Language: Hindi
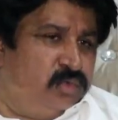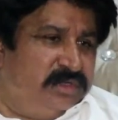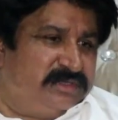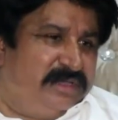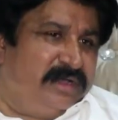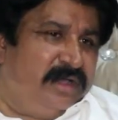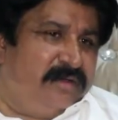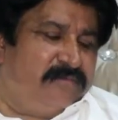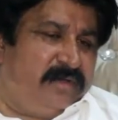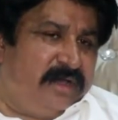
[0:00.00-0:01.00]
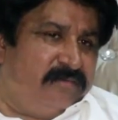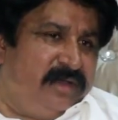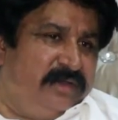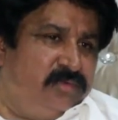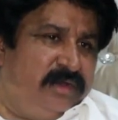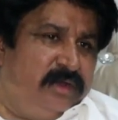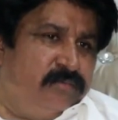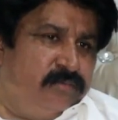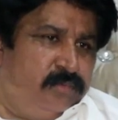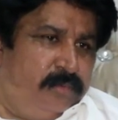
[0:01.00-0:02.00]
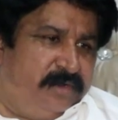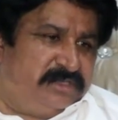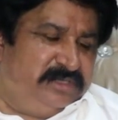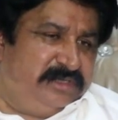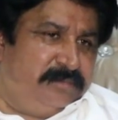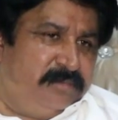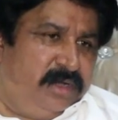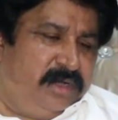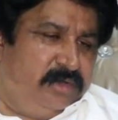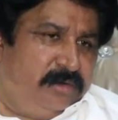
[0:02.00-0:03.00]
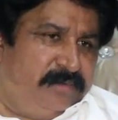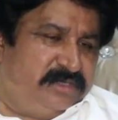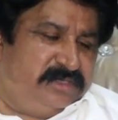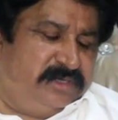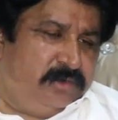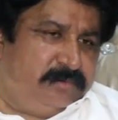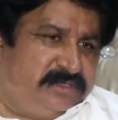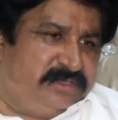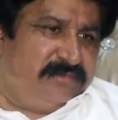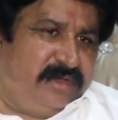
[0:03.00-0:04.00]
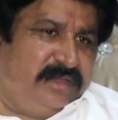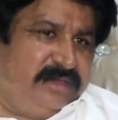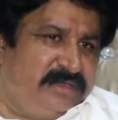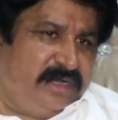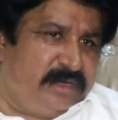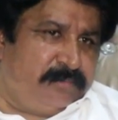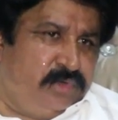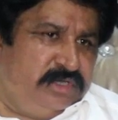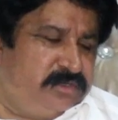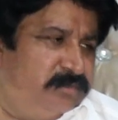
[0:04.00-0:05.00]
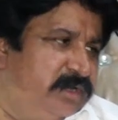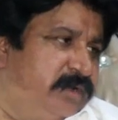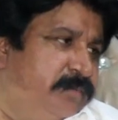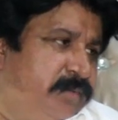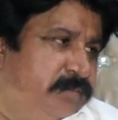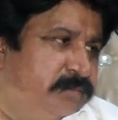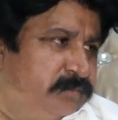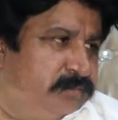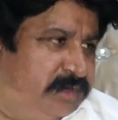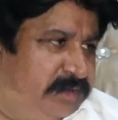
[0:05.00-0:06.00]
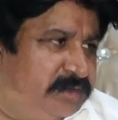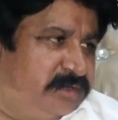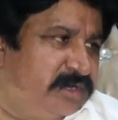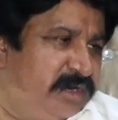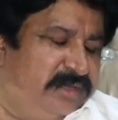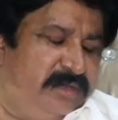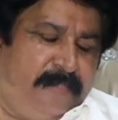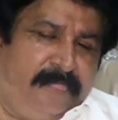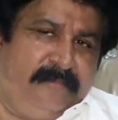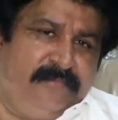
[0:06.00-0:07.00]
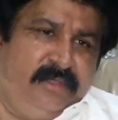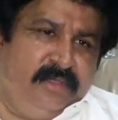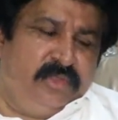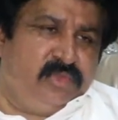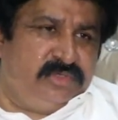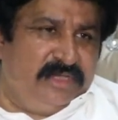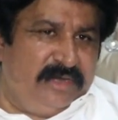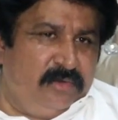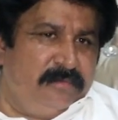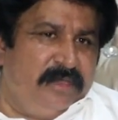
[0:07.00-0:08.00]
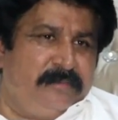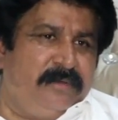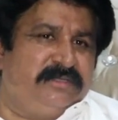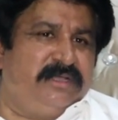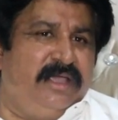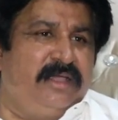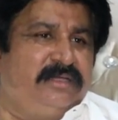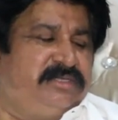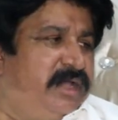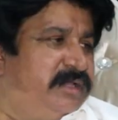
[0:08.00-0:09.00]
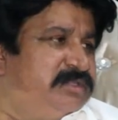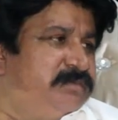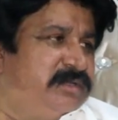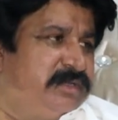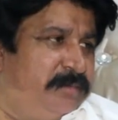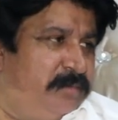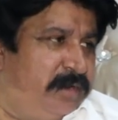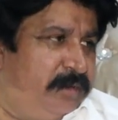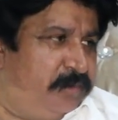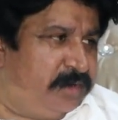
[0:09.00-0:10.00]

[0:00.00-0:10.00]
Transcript: तो इसके घर वाले जो है ना वो बच्ची की माँ ने और बच्ची ने और बच्ची के वालद ने जाकर पुलिस में कंप्लेंट दर्ज करा दी तो ये लोग मेरे पास आए कि शायद चीमा साहब हमारी